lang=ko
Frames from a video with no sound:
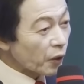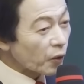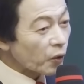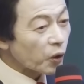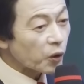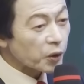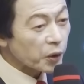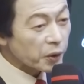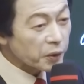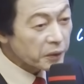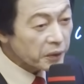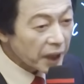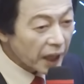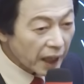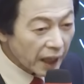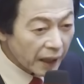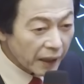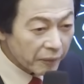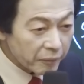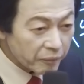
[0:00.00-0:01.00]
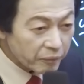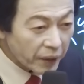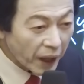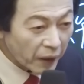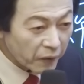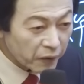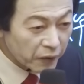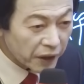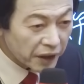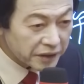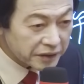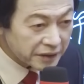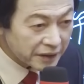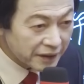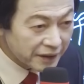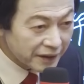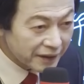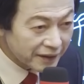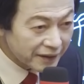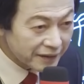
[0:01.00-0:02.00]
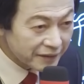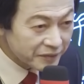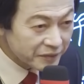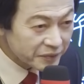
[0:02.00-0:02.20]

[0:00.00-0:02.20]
그런데 백궁에서